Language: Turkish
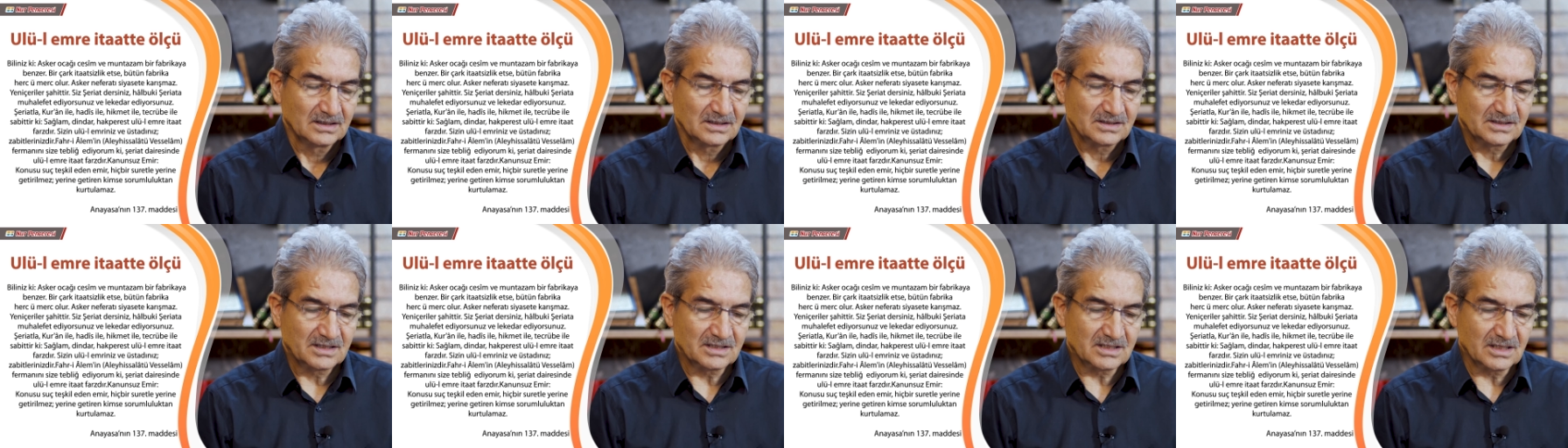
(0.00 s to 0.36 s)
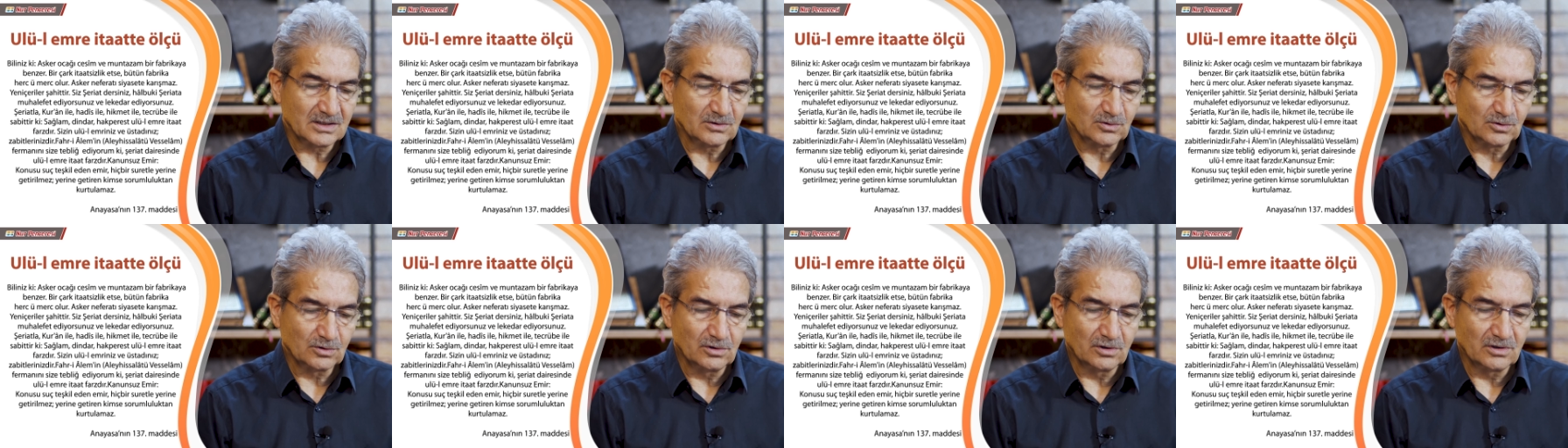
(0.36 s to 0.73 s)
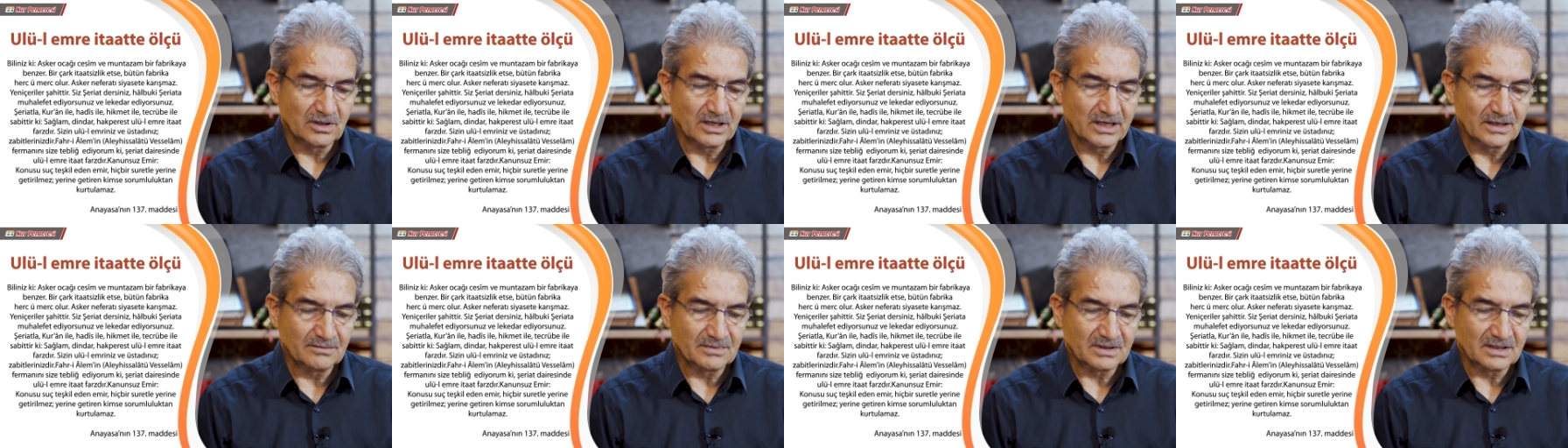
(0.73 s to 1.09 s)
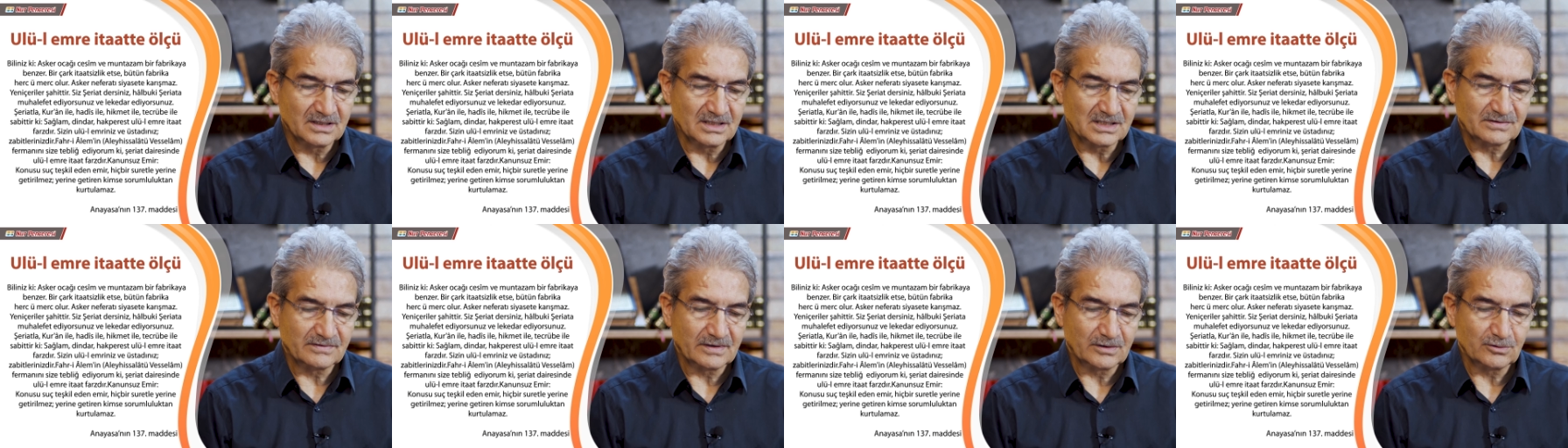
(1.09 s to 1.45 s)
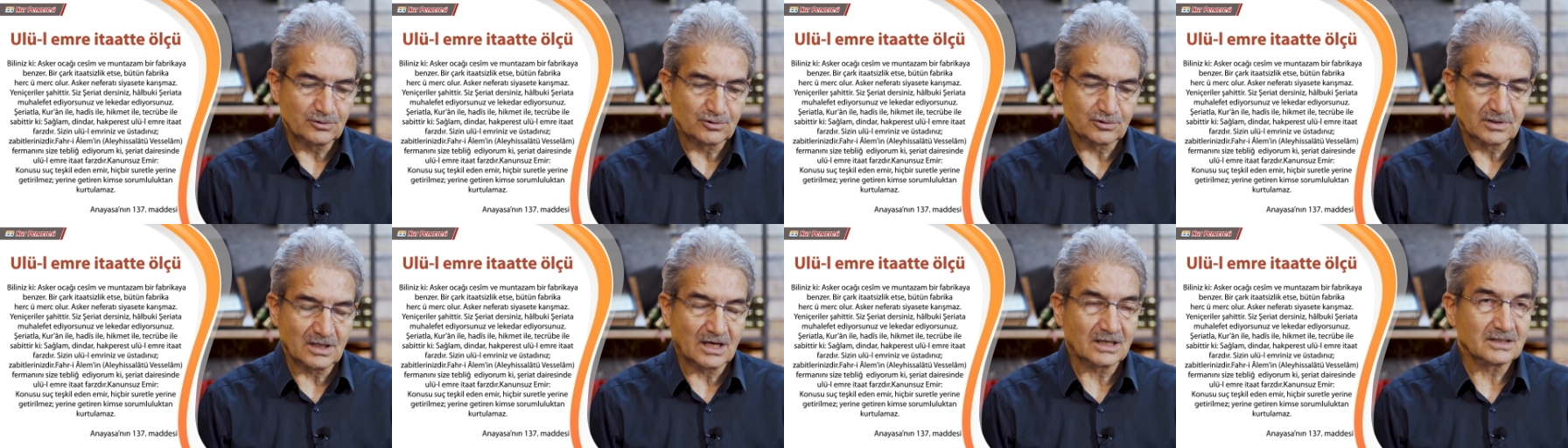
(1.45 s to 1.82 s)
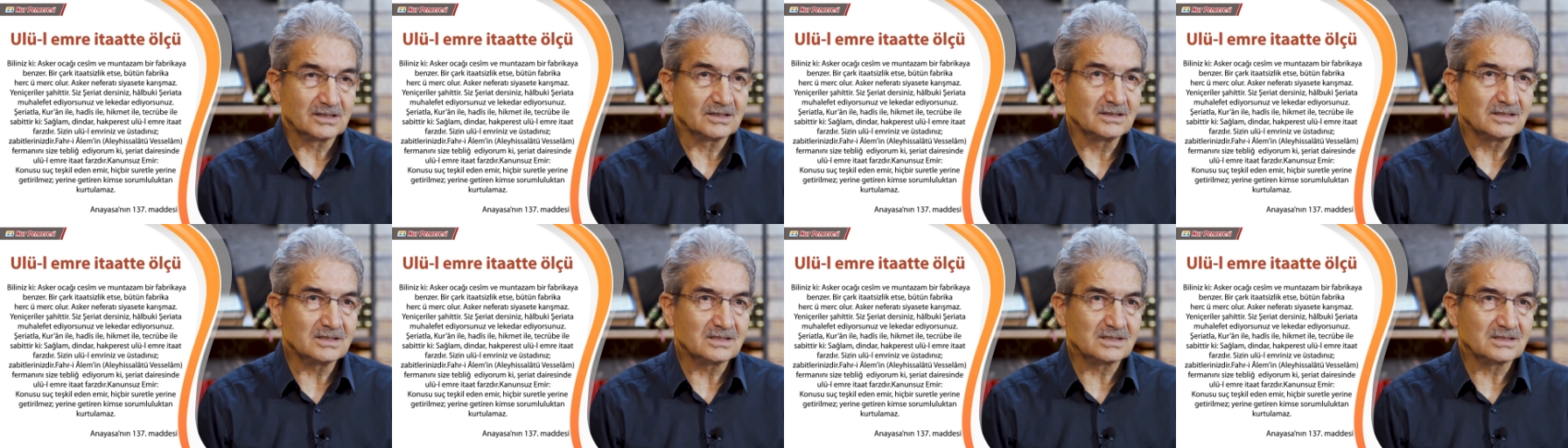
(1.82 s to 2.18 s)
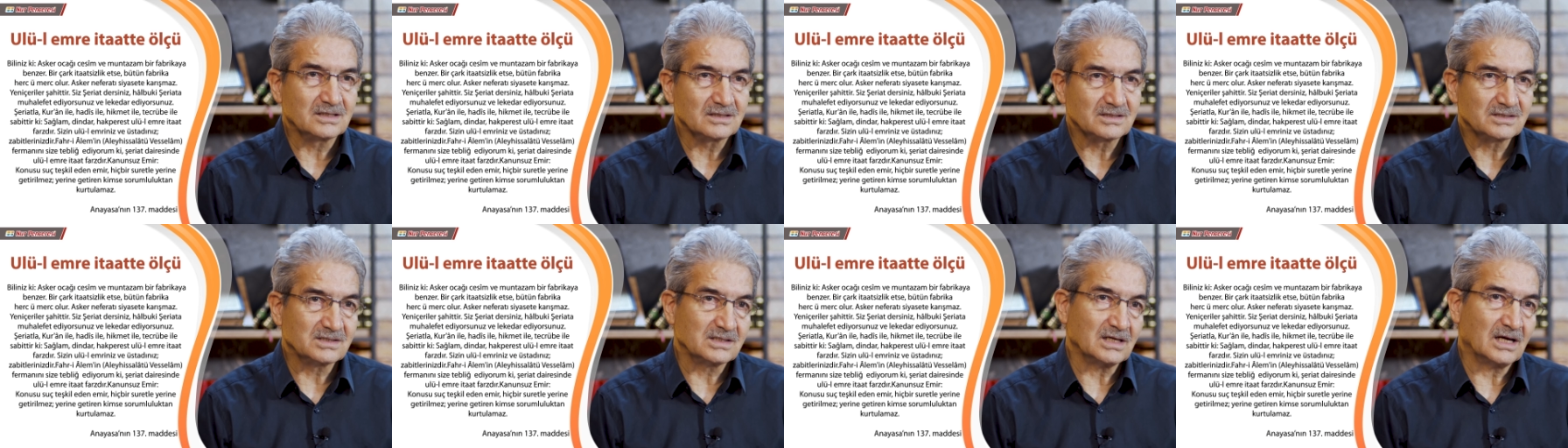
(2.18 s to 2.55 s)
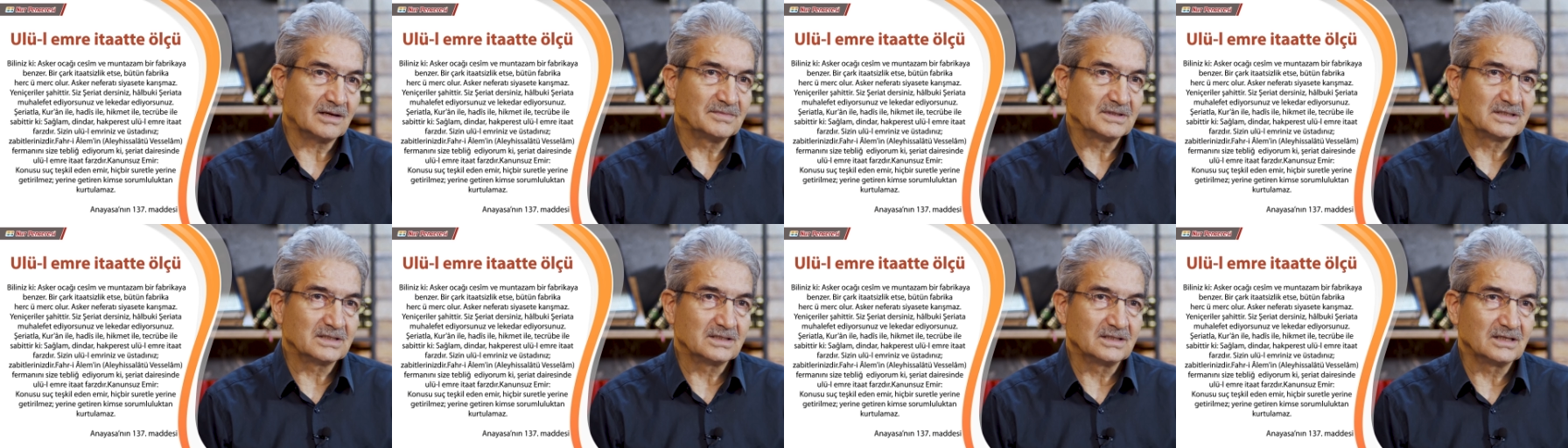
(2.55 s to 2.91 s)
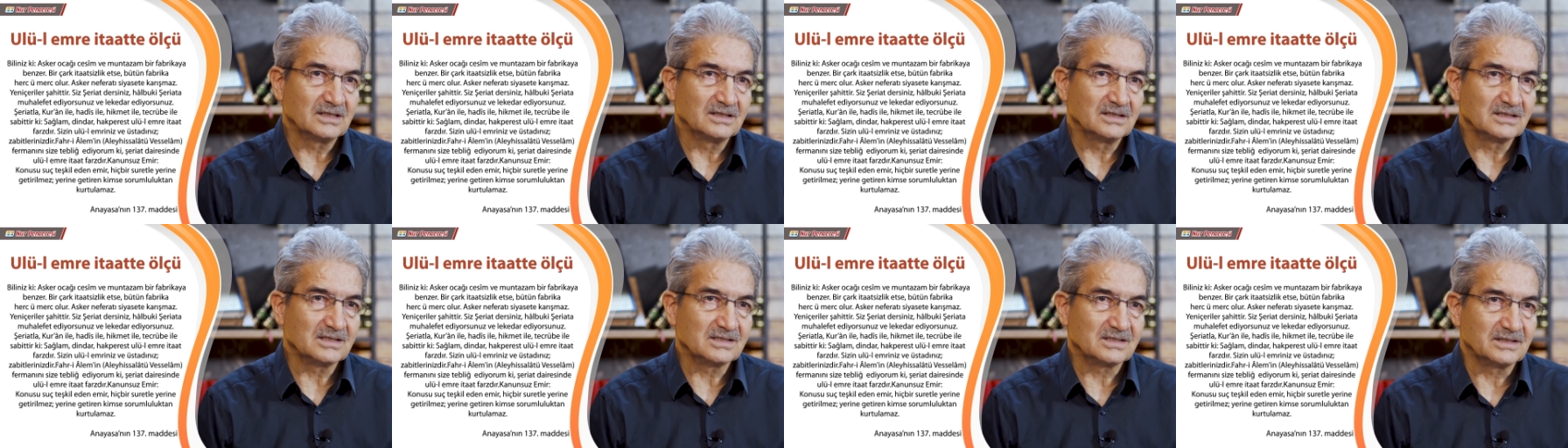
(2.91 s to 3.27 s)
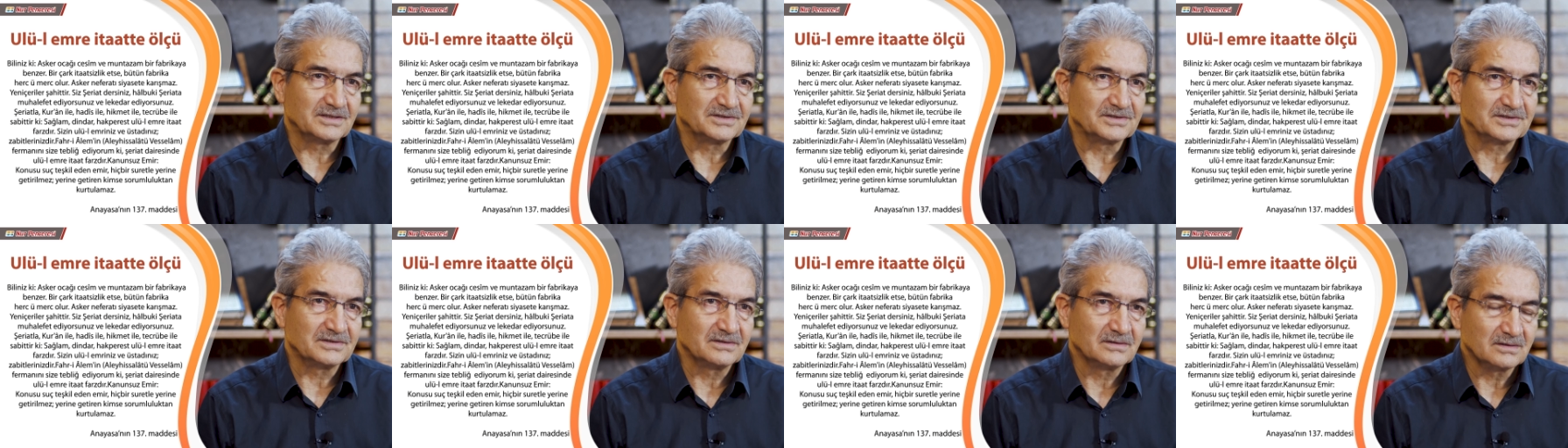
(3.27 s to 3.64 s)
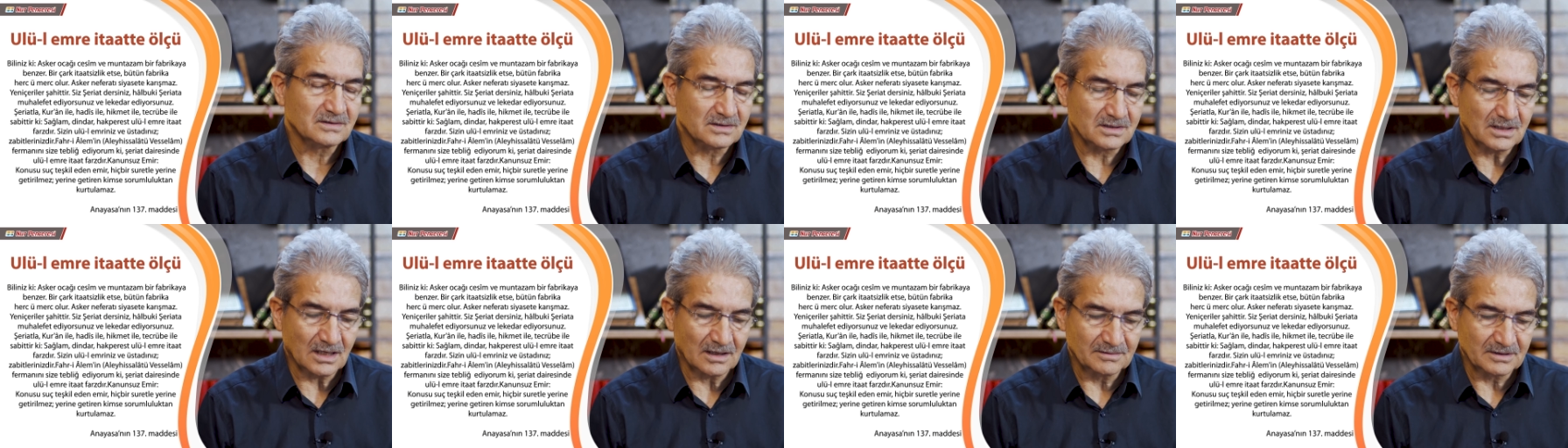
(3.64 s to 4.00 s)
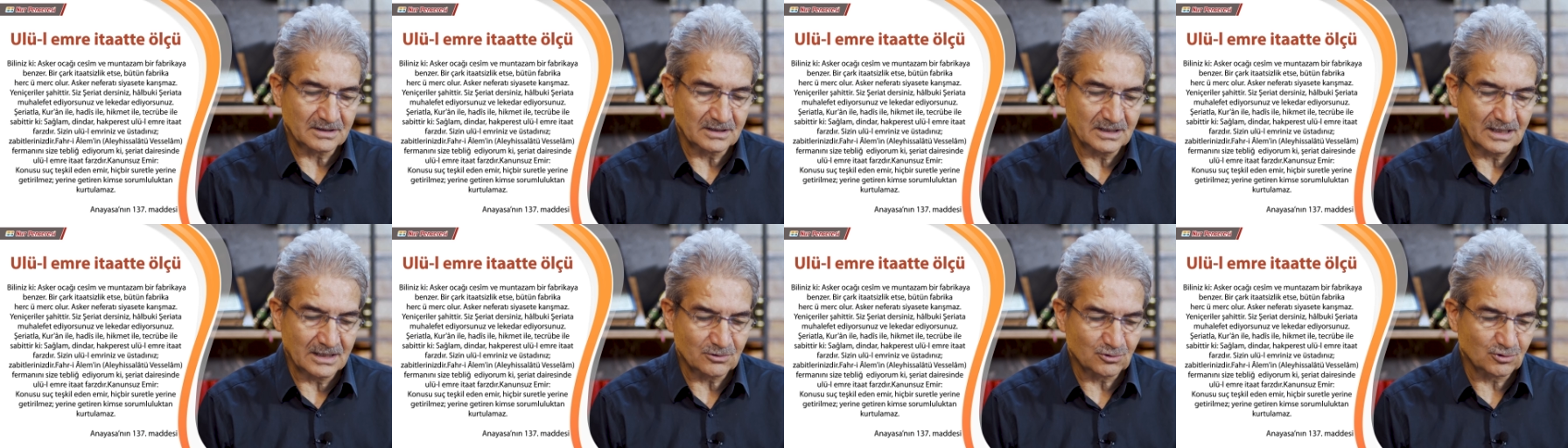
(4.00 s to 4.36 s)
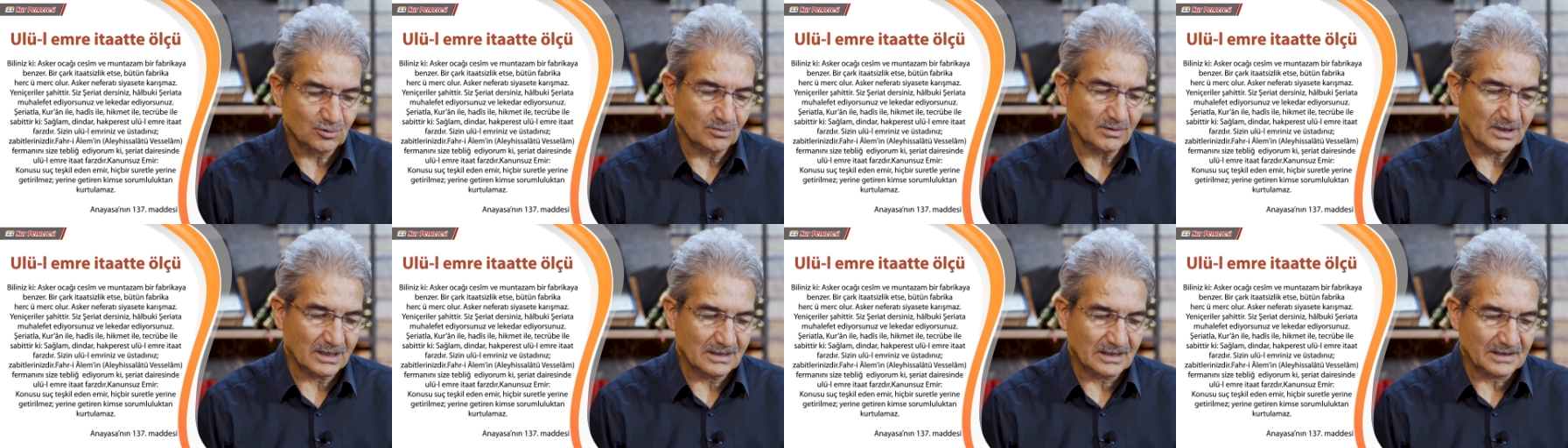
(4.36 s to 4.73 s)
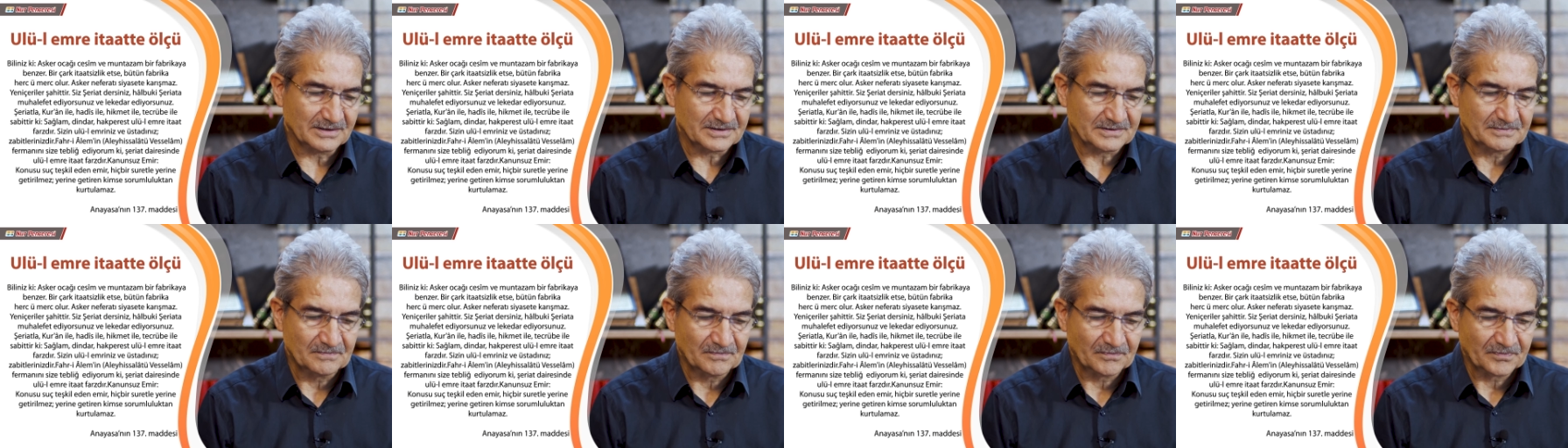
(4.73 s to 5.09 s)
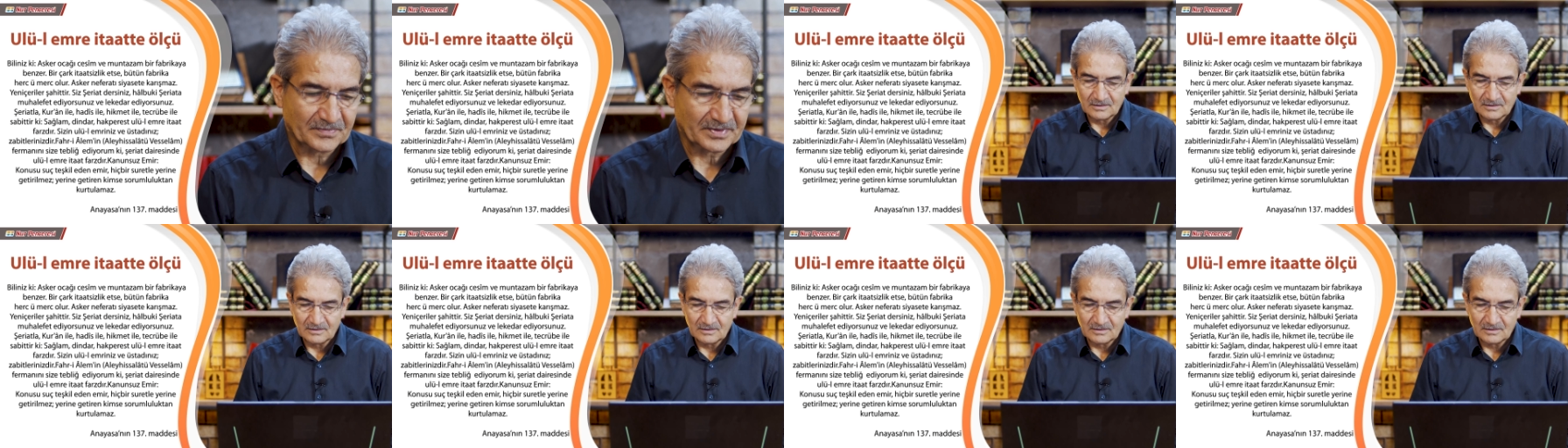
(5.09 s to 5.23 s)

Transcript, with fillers: Sizin ulul emriniz ve üstadınız zabitlerinizdir. Zabitler, subaylar.